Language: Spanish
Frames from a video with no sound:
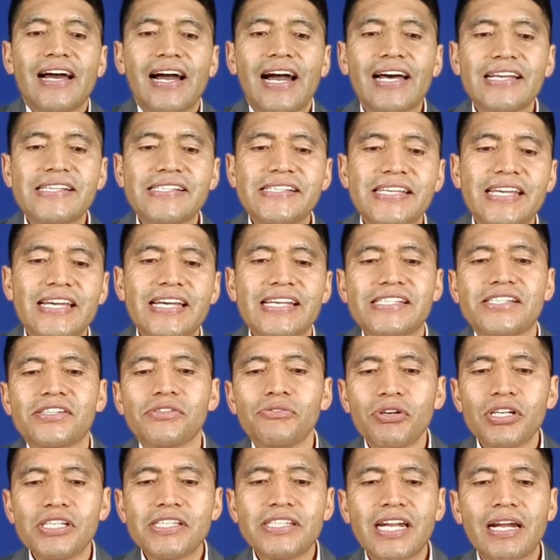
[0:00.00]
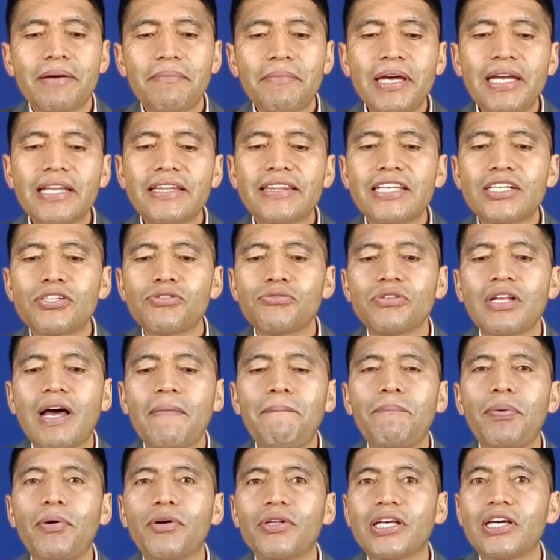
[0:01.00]
Así es, nuestra mente es
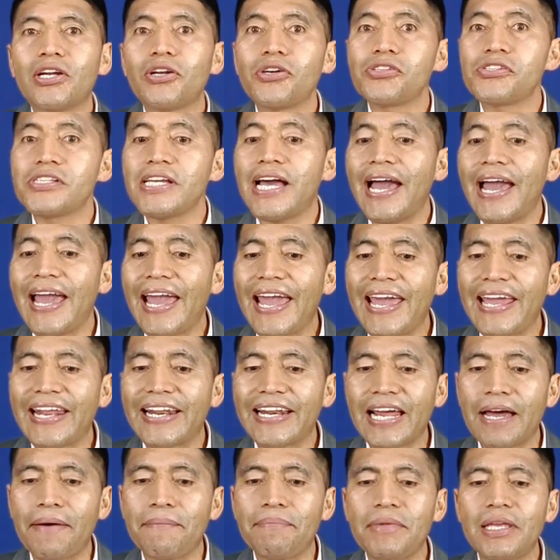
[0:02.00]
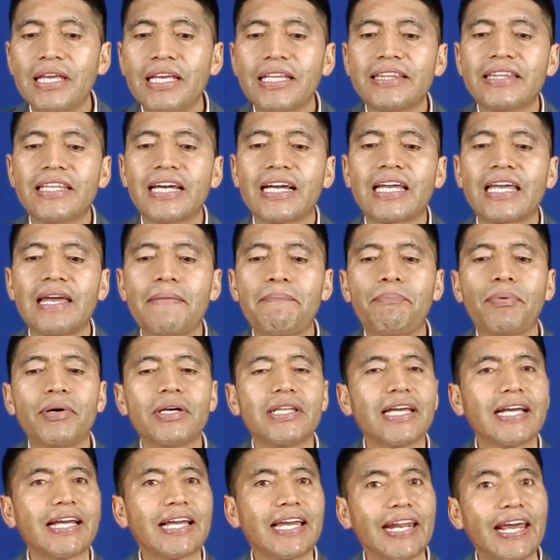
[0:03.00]
una poderosa herramienta que
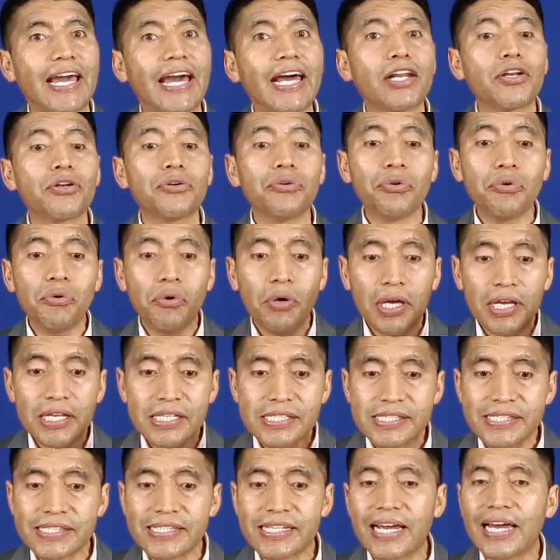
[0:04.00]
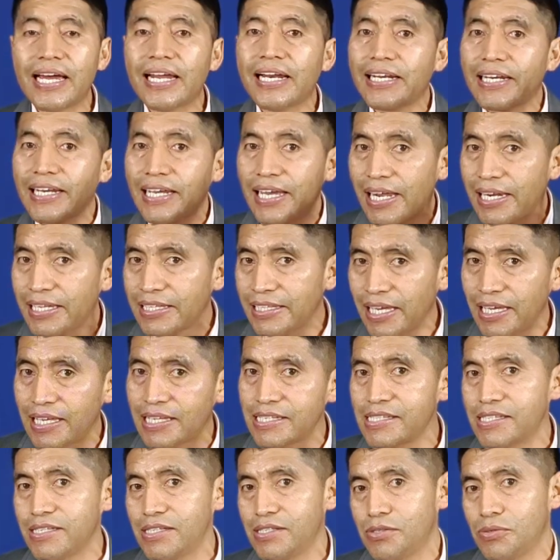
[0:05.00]
puede crear nuestras
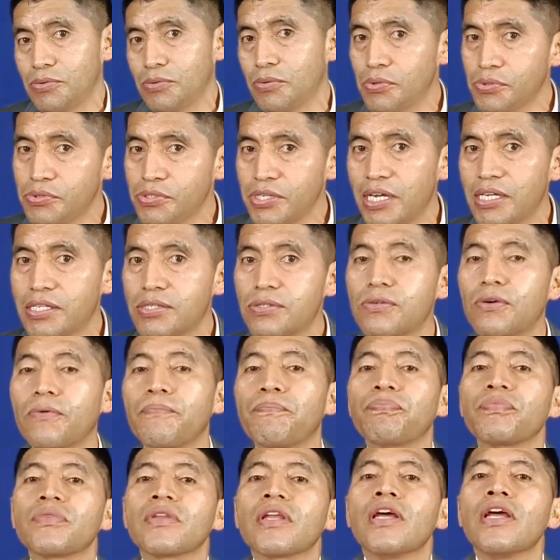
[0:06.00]
realidades. Escucha esto.